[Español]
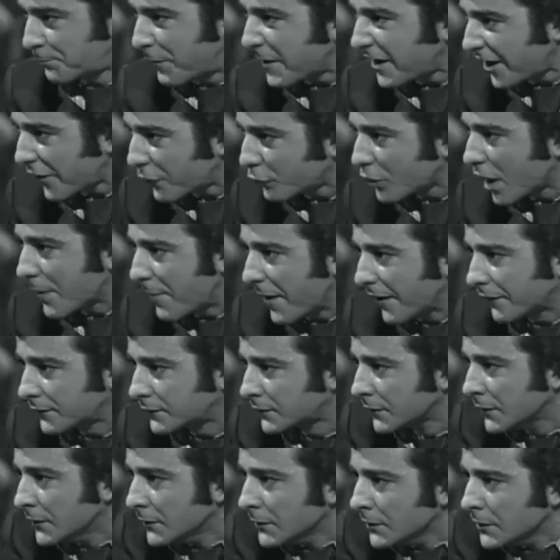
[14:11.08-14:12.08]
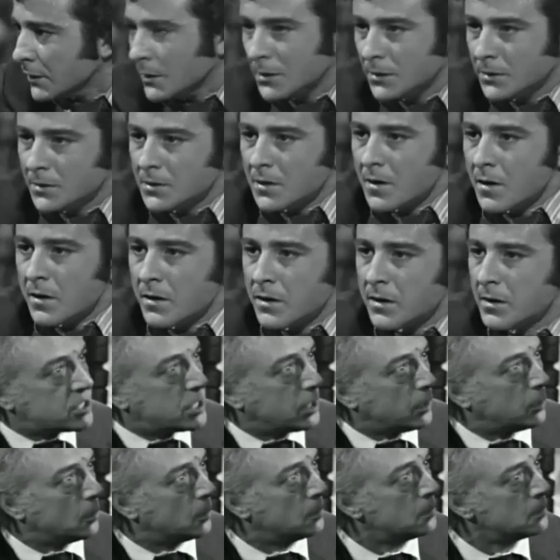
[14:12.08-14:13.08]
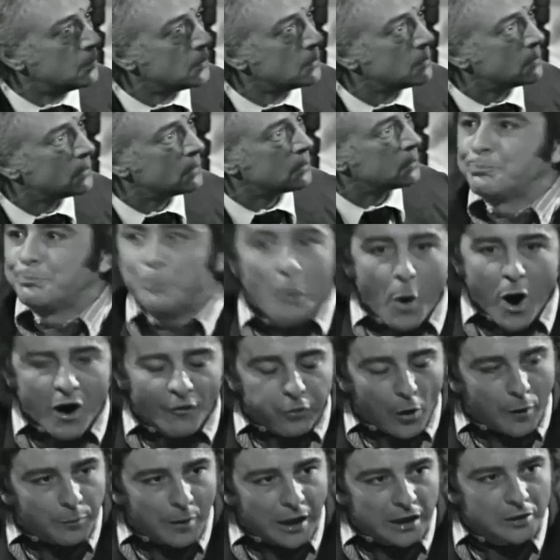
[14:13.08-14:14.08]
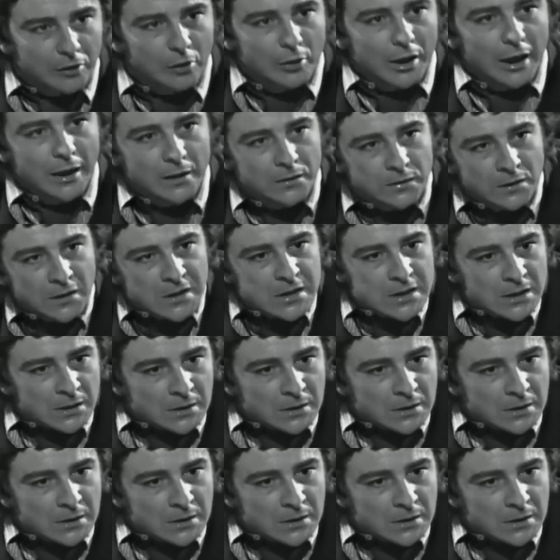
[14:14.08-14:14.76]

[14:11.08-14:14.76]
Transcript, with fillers: explique de una vez? ¿Ves? ¿Qué ha sido? No puedo hablar con él.